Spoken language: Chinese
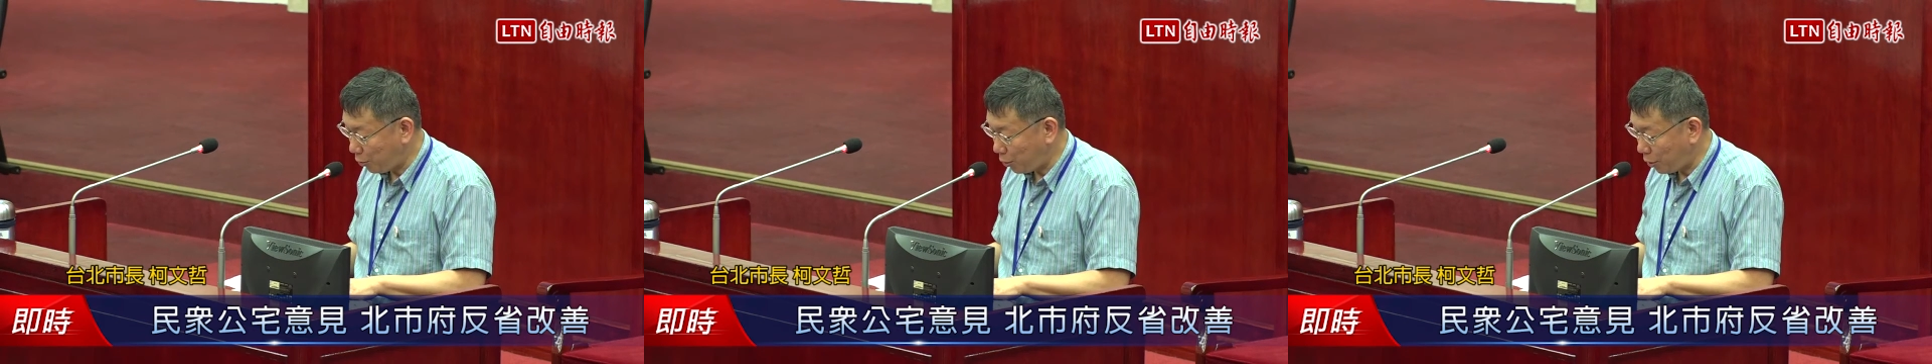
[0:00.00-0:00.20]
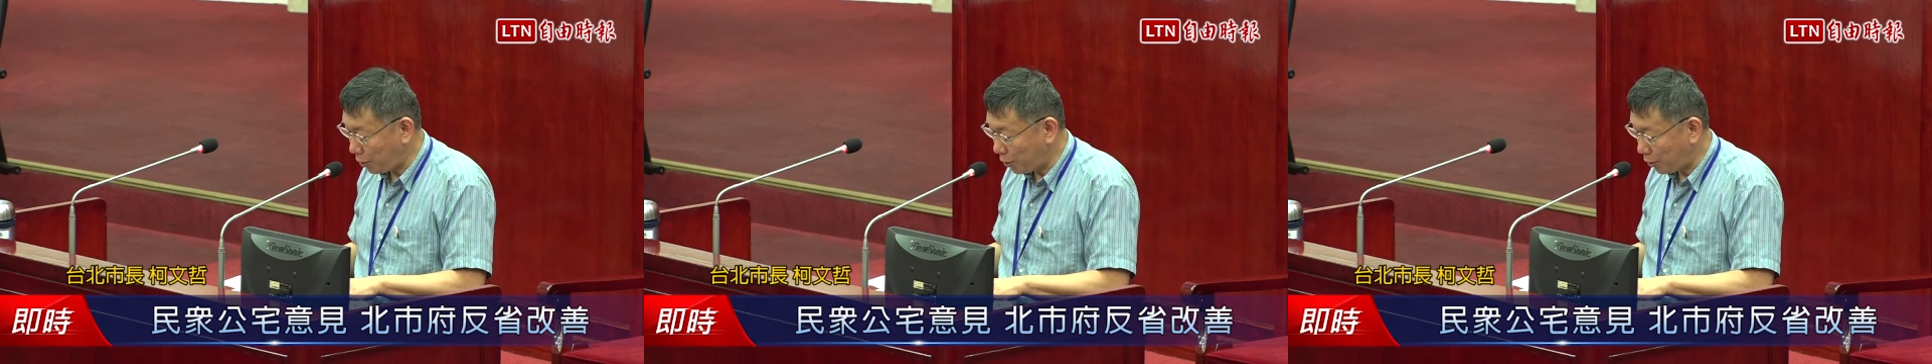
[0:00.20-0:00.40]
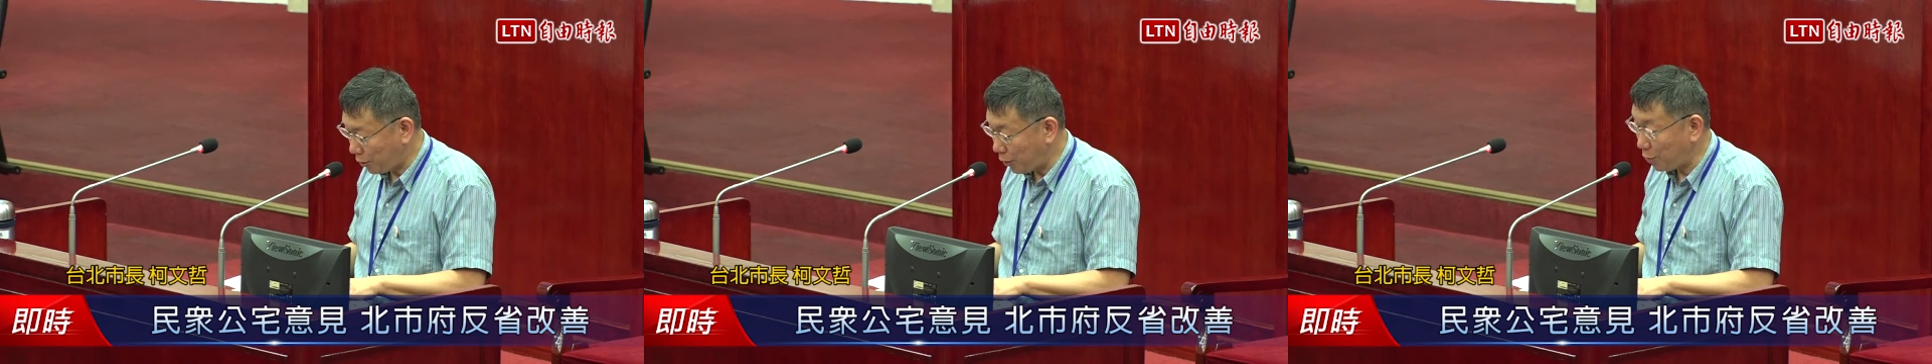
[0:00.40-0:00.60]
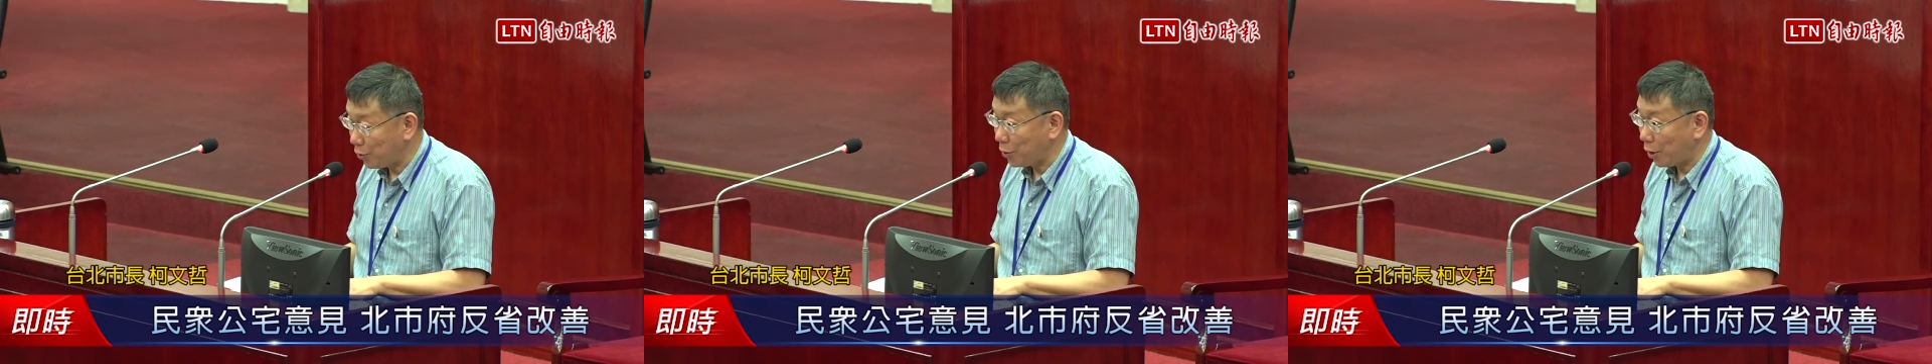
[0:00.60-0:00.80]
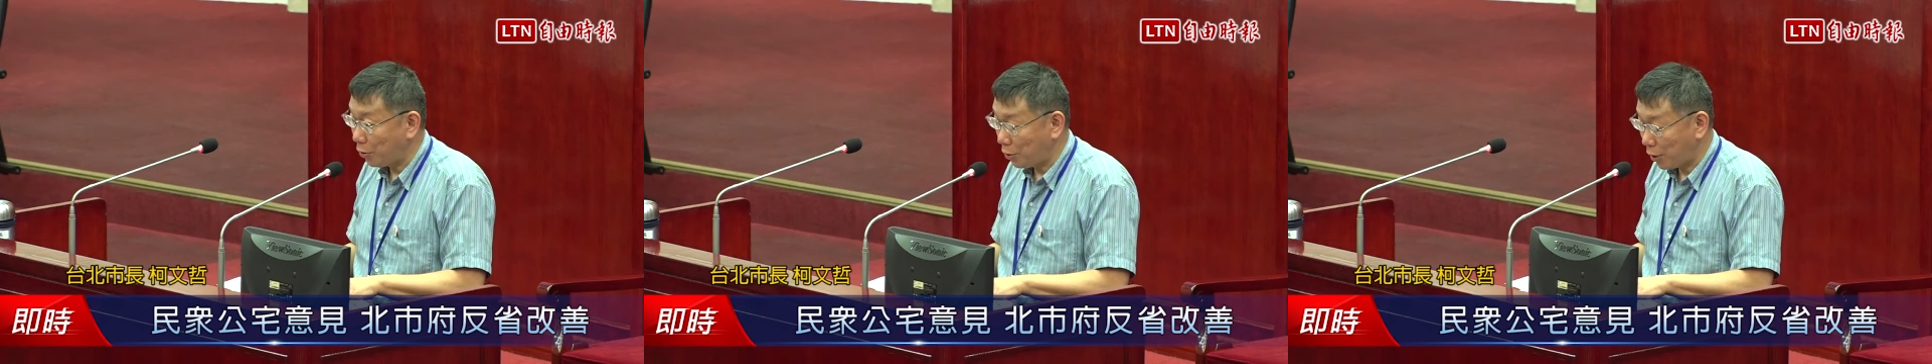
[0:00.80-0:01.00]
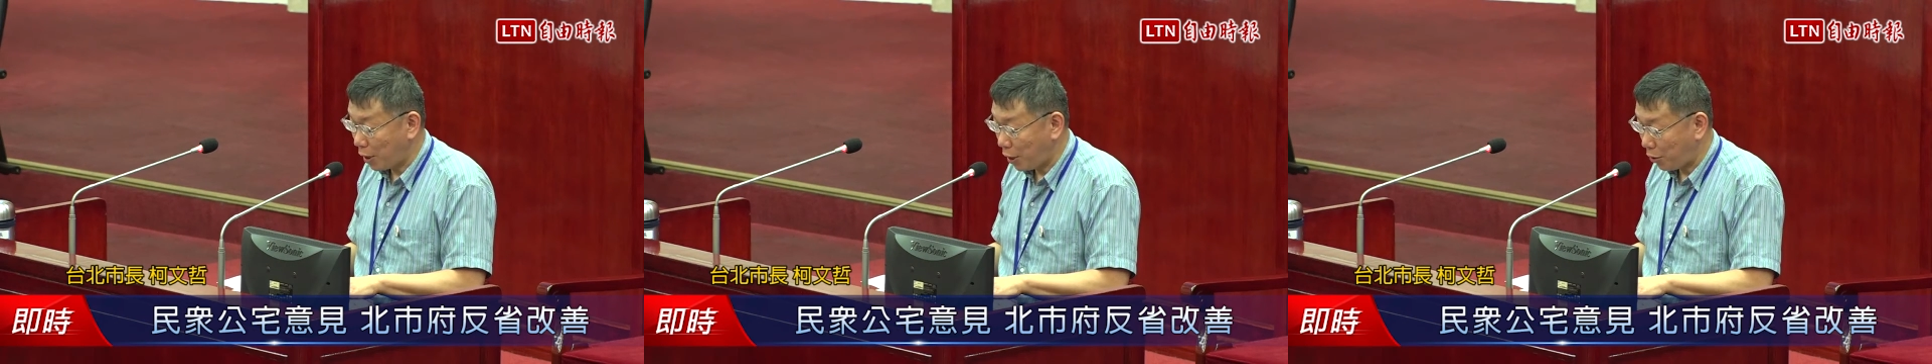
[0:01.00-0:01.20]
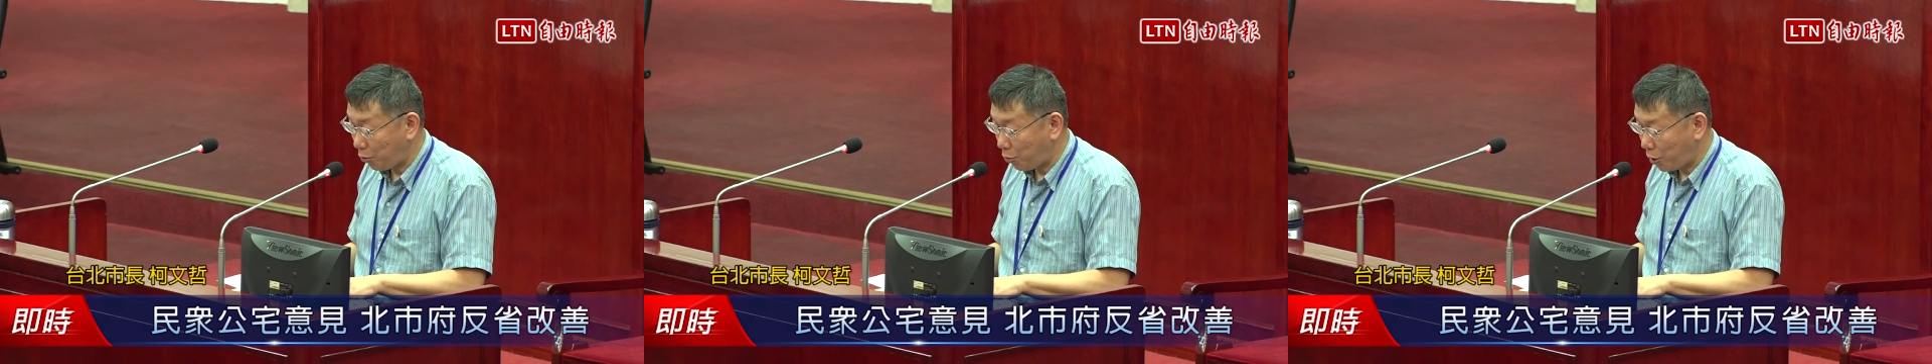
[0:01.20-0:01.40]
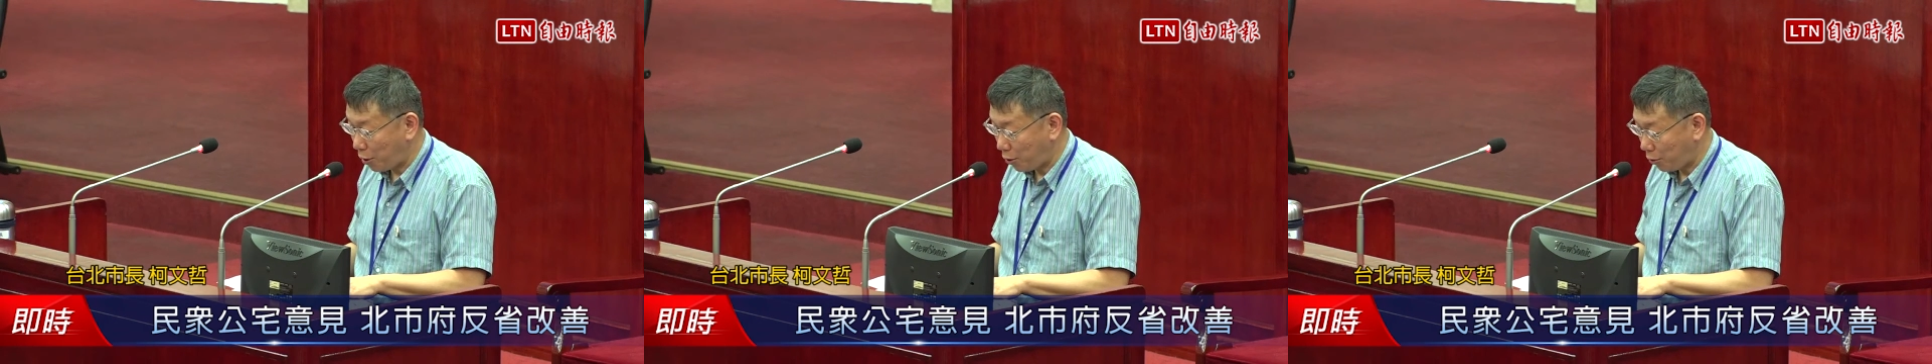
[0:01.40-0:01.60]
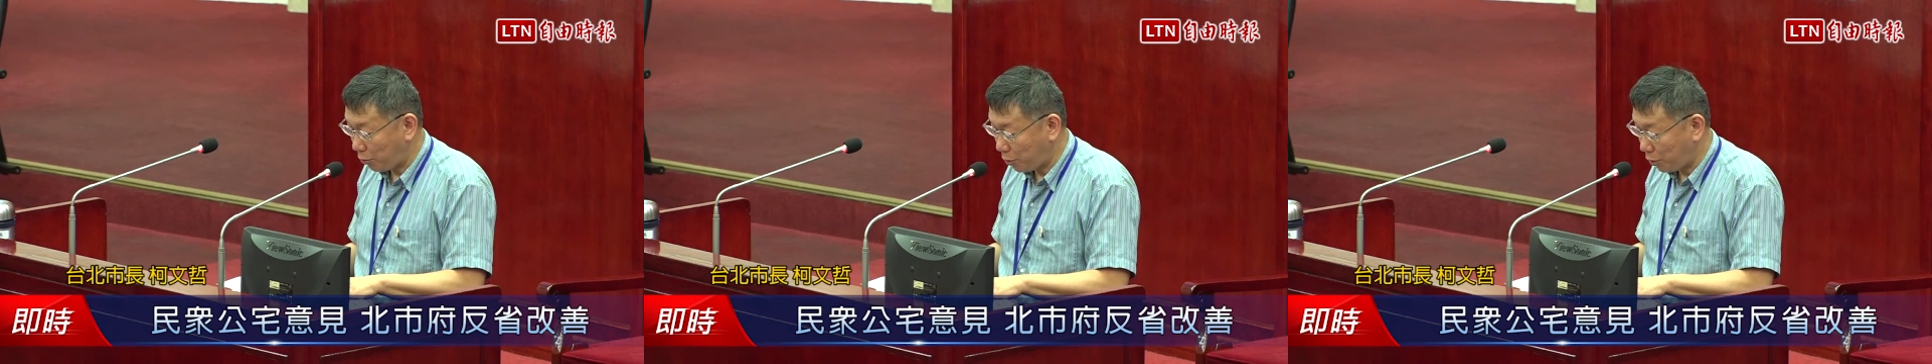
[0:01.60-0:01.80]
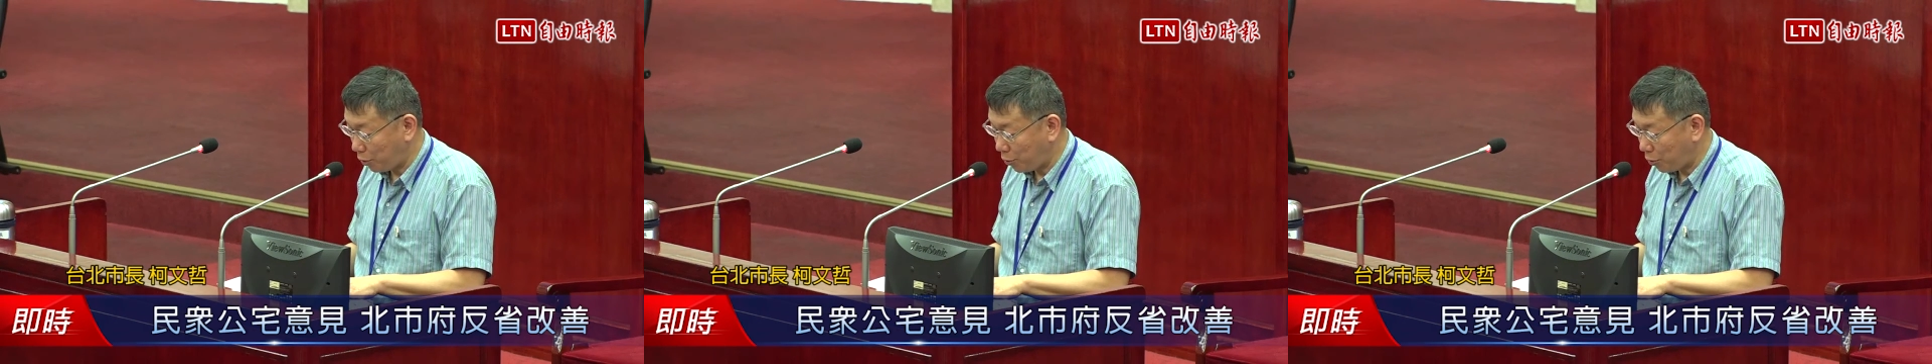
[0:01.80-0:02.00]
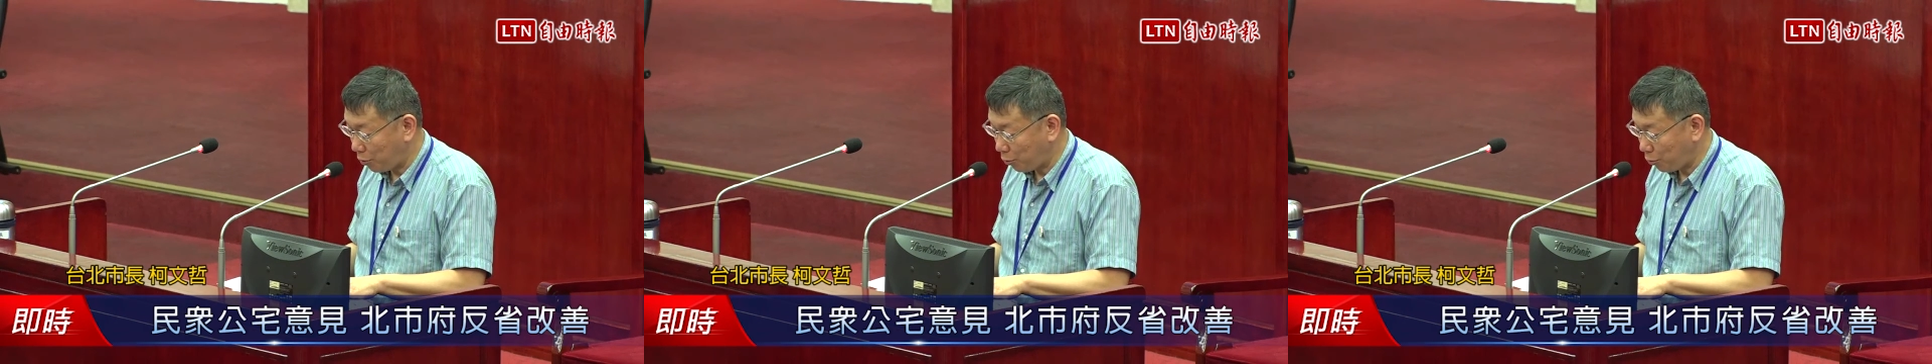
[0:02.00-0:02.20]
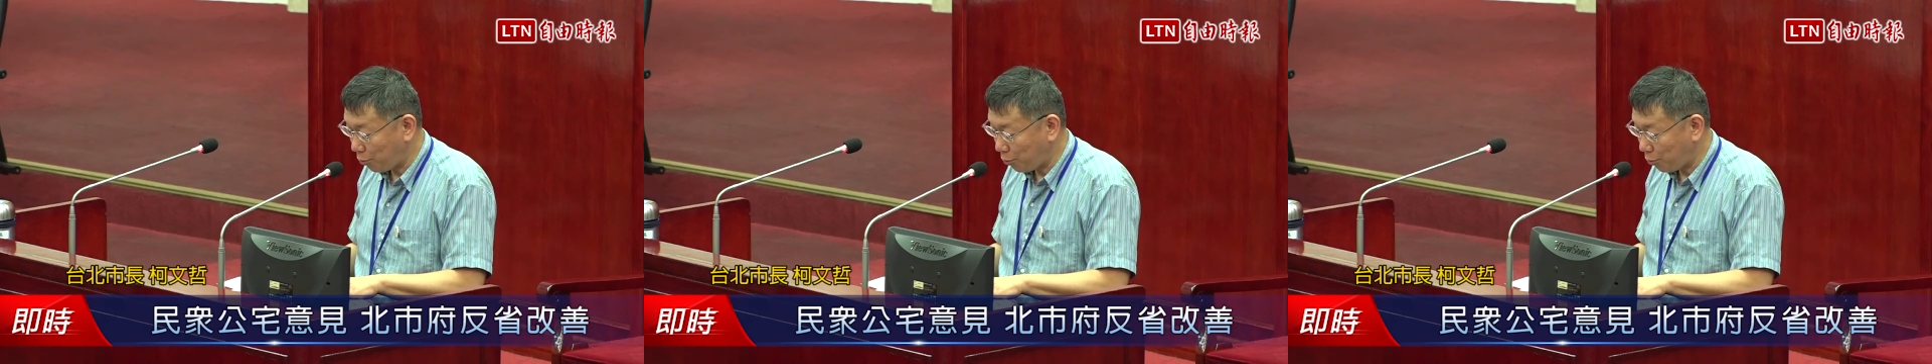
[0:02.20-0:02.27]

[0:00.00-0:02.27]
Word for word: 对这个社子岛的开发哈，提供